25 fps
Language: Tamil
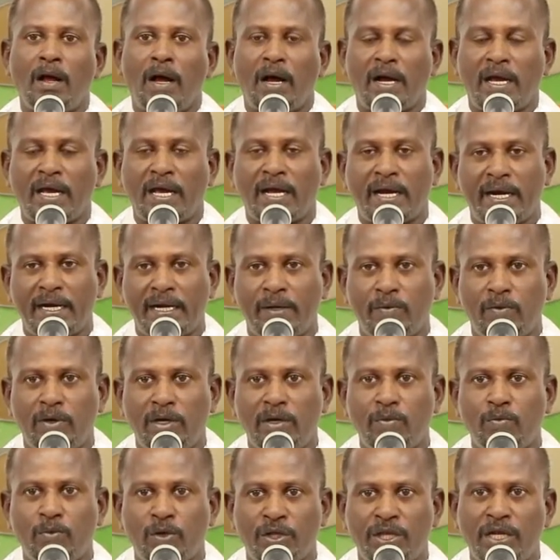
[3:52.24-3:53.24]
ஆக
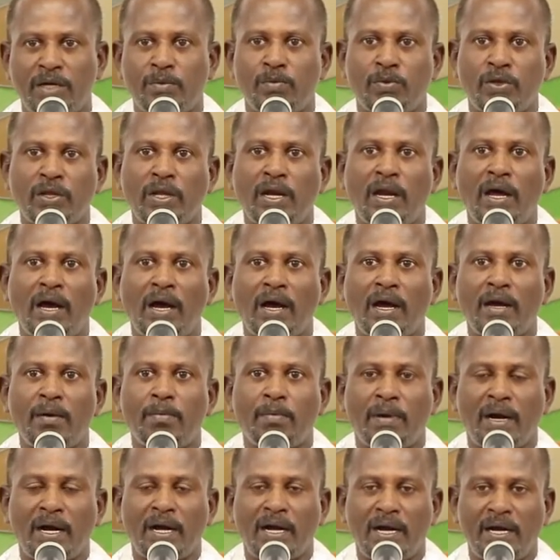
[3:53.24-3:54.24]
கடவுள் முதன் முதலாக
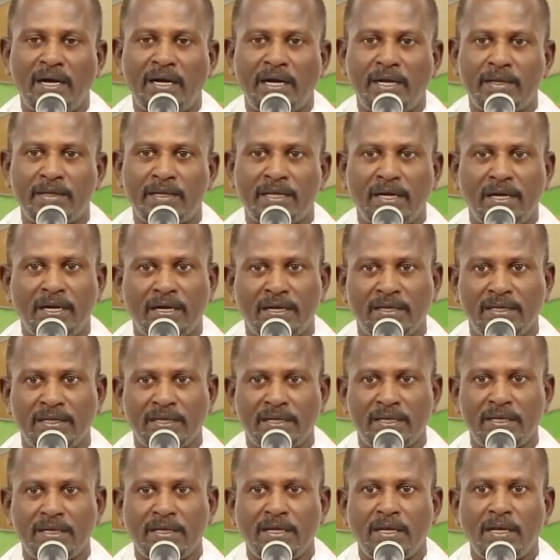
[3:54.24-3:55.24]

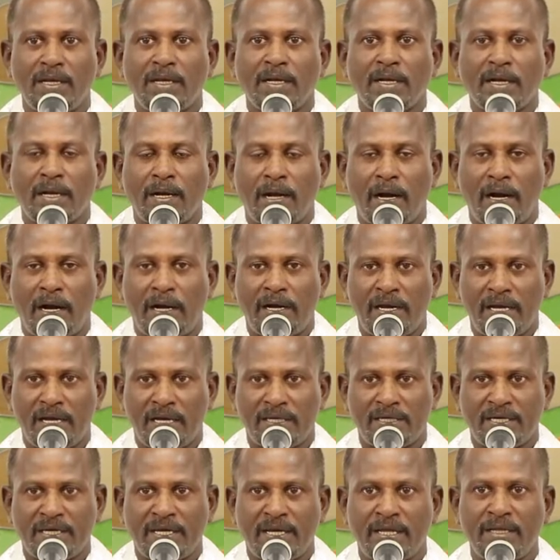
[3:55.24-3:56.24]
மக்களிடத்திலிருந்து
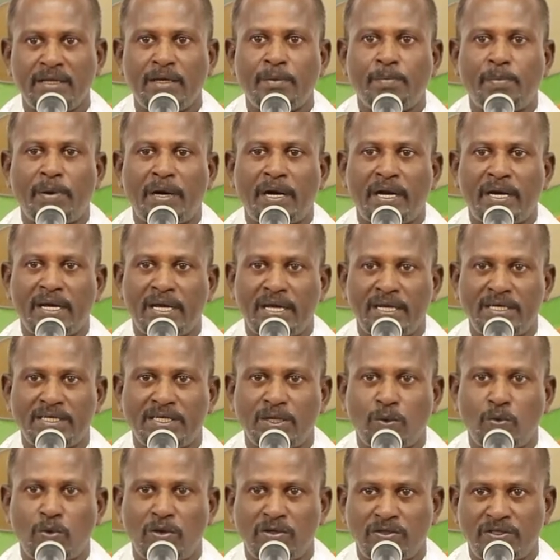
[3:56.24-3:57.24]
காணுகின்ற
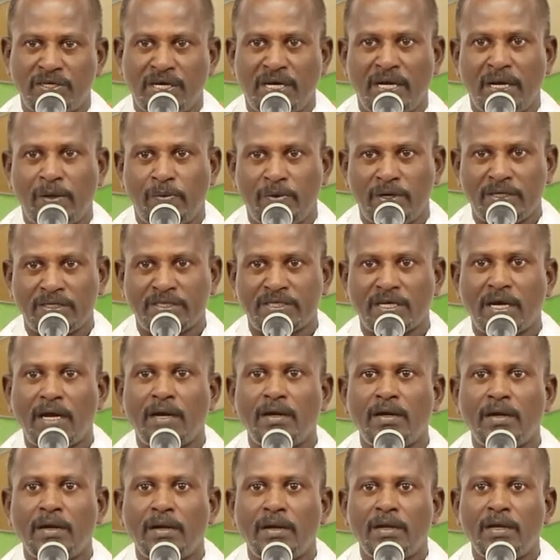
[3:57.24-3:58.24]
எதிர்பார்க்கின்ற ஒன்று
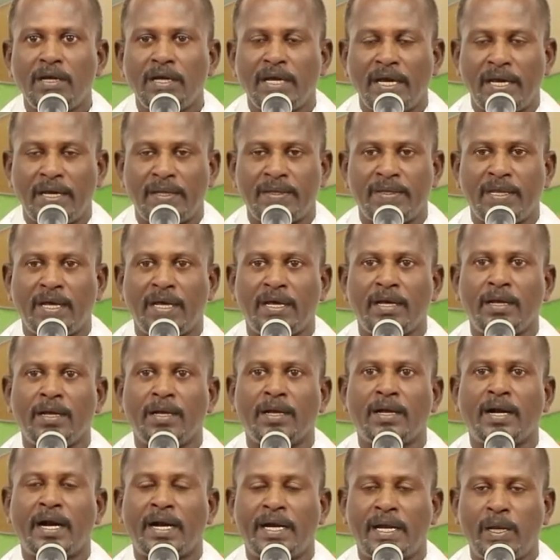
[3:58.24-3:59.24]
என்னவென்றால் இந்த
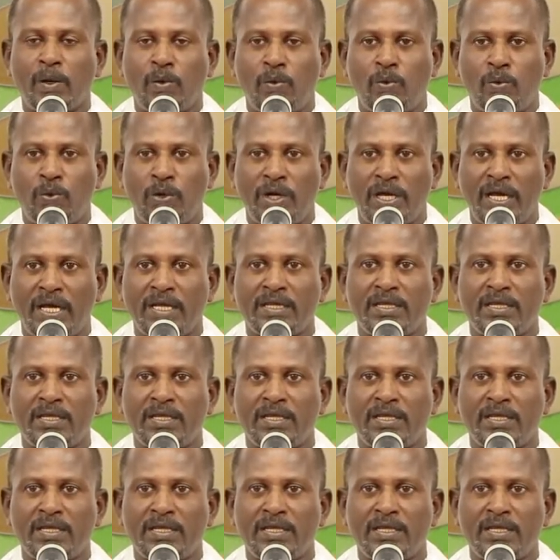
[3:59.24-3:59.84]
கடவுளுடைய